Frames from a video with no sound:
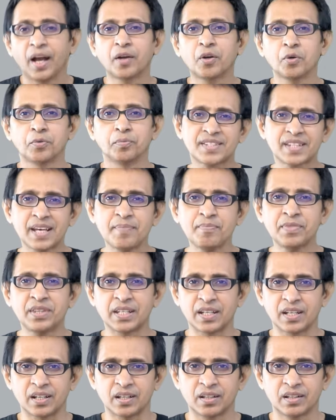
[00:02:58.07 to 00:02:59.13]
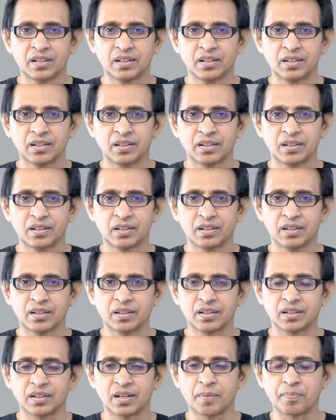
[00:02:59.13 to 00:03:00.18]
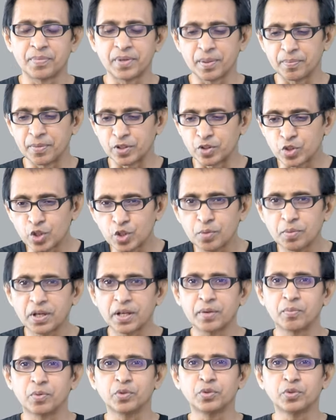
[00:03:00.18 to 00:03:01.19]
এখন সেম থিং আপনি আপনার ছোটবেলার